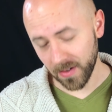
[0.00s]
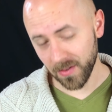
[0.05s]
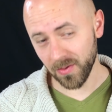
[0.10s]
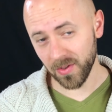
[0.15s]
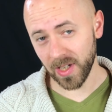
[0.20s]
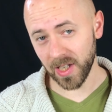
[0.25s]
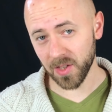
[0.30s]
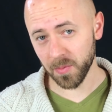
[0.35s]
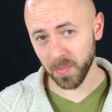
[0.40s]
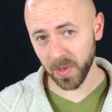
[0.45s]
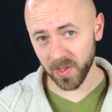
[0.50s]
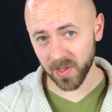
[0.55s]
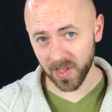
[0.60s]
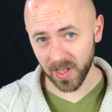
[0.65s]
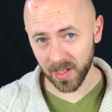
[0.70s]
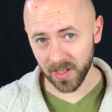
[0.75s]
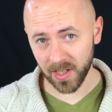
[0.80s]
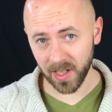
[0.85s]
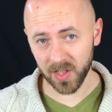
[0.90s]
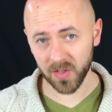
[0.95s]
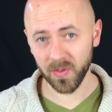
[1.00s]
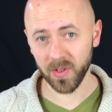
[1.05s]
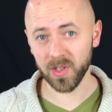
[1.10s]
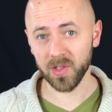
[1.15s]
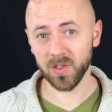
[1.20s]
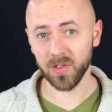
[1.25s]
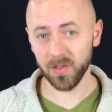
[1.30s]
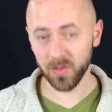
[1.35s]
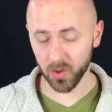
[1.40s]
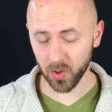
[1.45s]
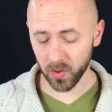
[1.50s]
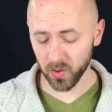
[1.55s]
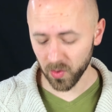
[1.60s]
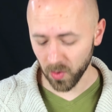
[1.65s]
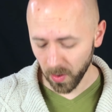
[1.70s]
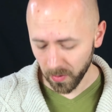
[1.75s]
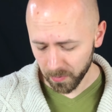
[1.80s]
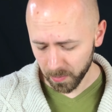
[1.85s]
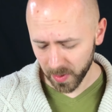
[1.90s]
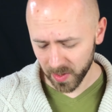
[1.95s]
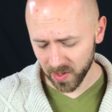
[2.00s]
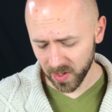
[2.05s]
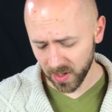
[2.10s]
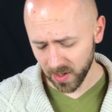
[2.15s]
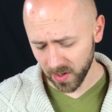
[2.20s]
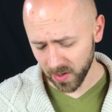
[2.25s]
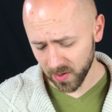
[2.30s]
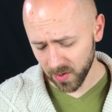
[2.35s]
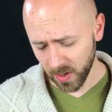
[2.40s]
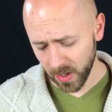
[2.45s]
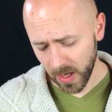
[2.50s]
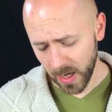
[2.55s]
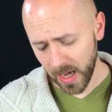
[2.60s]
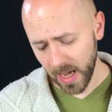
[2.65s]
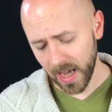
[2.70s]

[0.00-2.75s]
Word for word: Und jetzt passiert das, was schon so oft passiert ist,